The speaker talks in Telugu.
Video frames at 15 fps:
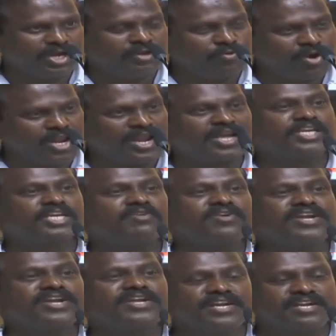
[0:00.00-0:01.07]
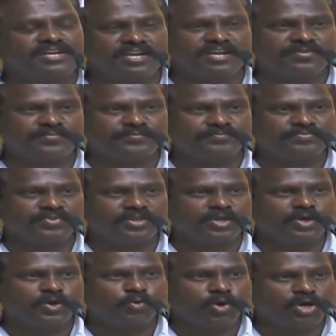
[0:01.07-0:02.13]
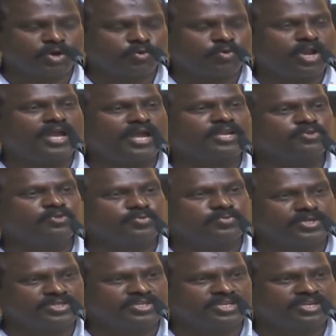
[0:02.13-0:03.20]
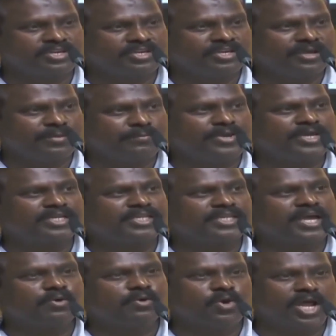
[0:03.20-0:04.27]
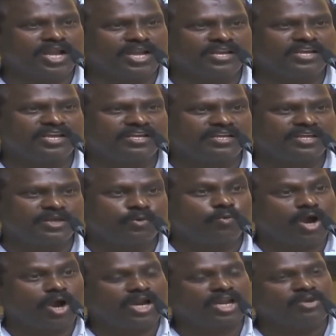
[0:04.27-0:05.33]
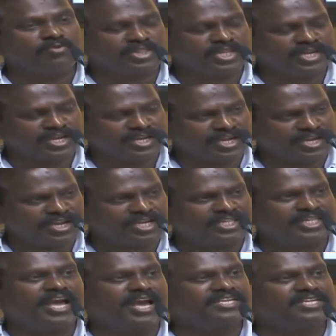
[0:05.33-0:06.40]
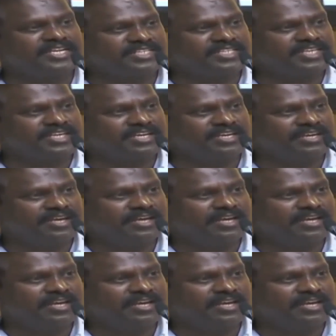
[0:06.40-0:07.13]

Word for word: అంటే వాళ్ళ లక్ష్యం ఏంటంటే ఒక కులాన్ని చూపించి మిగతా కులాలని వాళ్ళకి వ్యతిరేకంగా తయారు చేసి